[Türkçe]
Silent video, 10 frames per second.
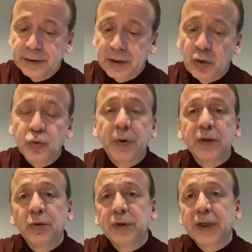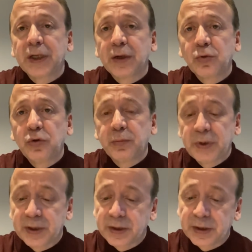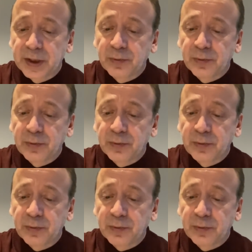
Avrupa'nın önde gelen kulüplerinde